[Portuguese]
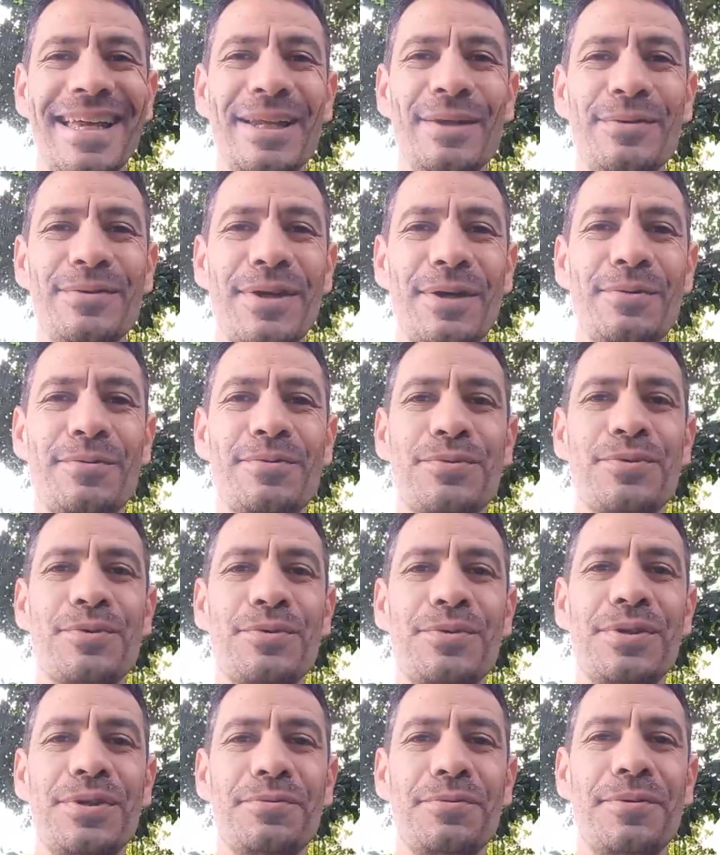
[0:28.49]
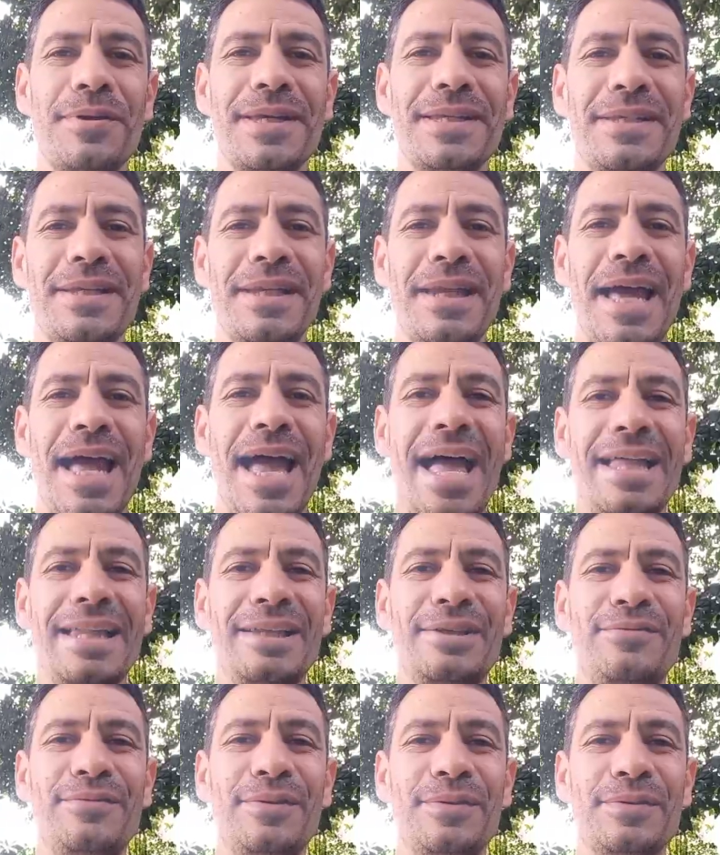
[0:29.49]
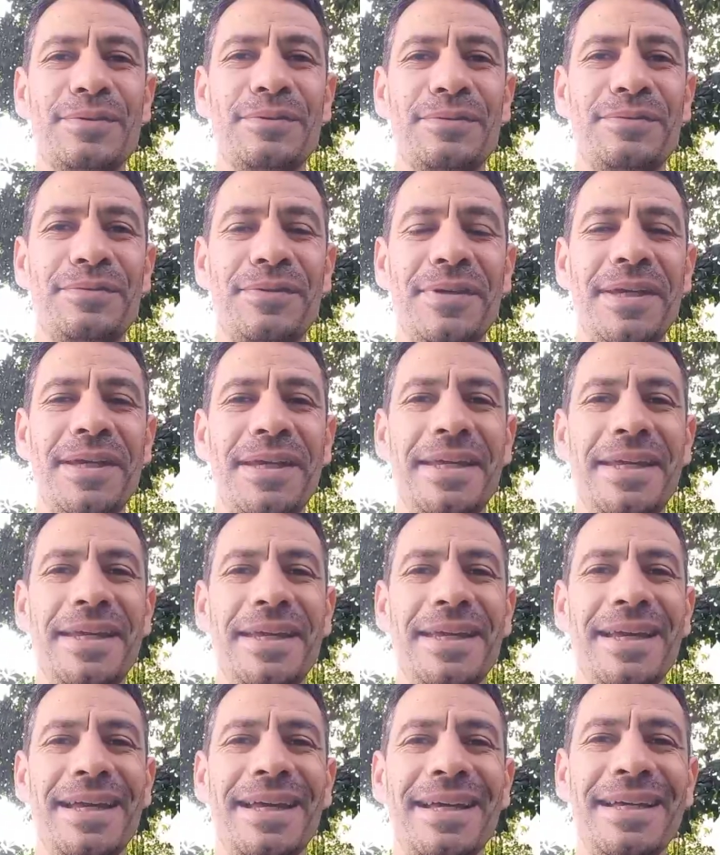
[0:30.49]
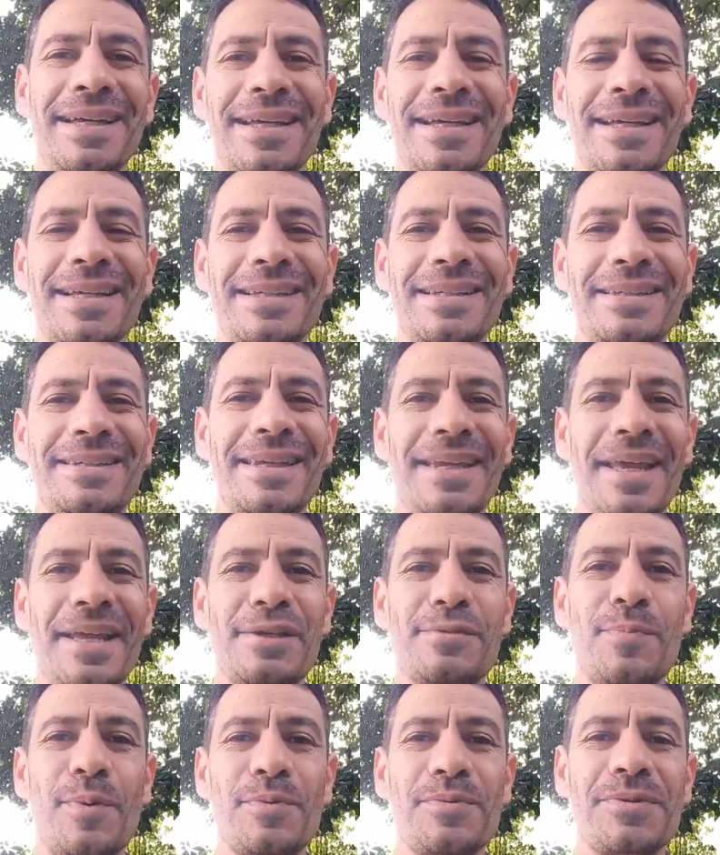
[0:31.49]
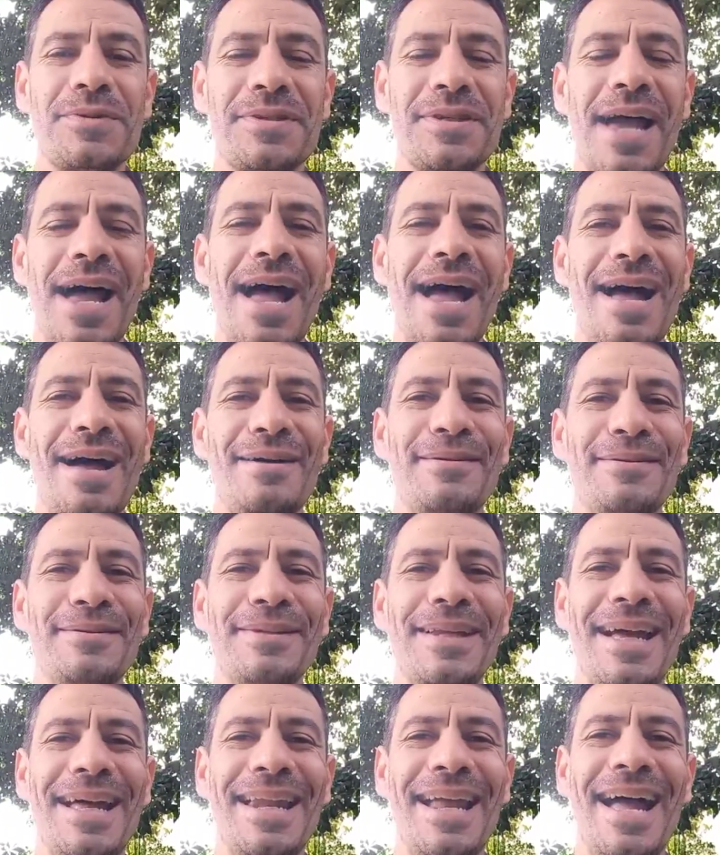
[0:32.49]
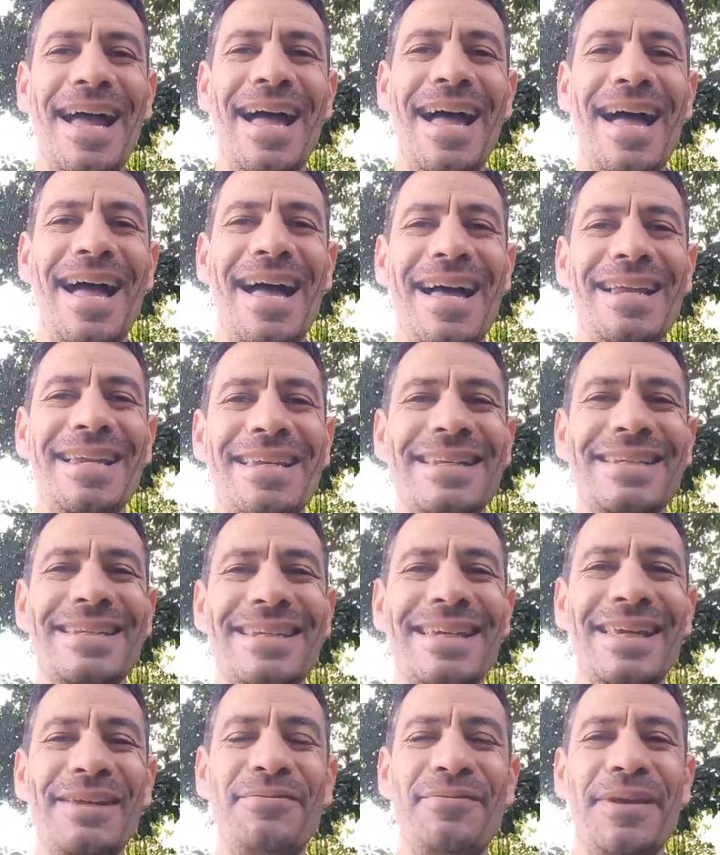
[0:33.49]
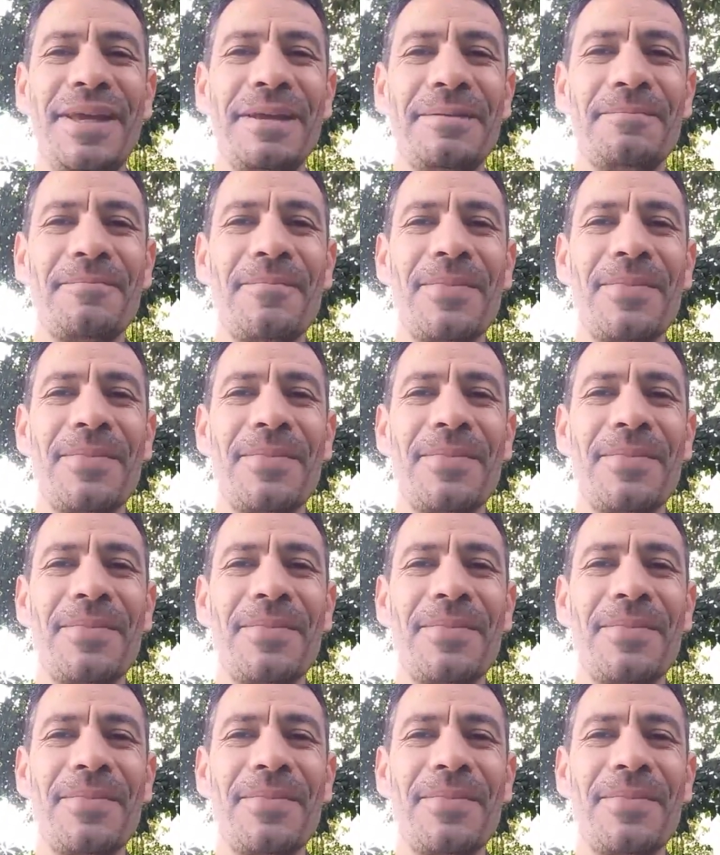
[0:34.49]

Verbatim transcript: Nos acusou de não conhecer nada de filosofia, de ser irresponsável na análise, enfim.